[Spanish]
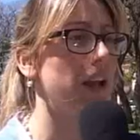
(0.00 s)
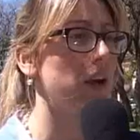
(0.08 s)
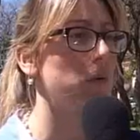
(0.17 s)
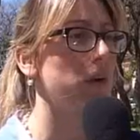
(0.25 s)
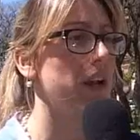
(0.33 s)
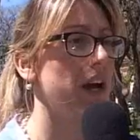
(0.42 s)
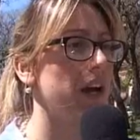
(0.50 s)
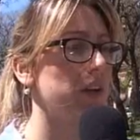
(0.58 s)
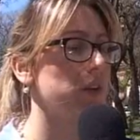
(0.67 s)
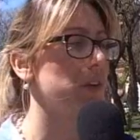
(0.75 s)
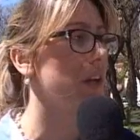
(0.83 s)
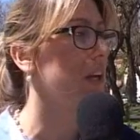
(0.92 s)
la escuela
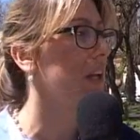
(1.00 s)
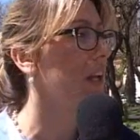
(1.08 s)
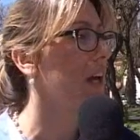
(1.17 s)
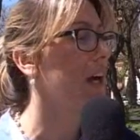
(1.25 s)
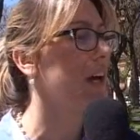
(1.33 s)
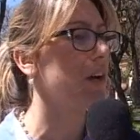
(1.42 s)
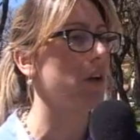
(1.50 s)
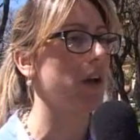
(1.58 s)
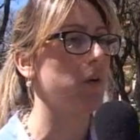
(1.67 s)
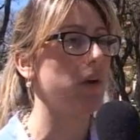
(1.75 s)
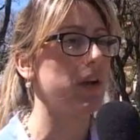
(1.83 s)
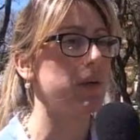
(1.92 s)
agrotécnica,
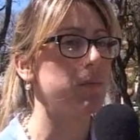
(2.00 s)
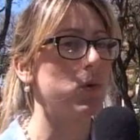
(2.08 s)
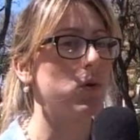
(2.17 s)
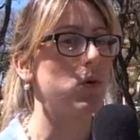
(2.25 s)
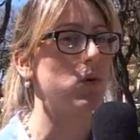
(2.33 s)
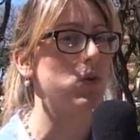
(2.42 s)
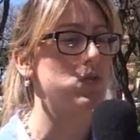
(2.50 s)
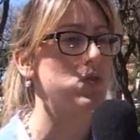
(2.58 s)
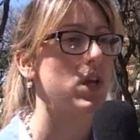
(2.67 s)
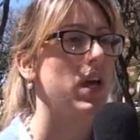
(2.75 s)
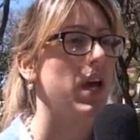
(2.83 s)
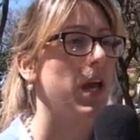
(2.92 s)
con la cual hemos,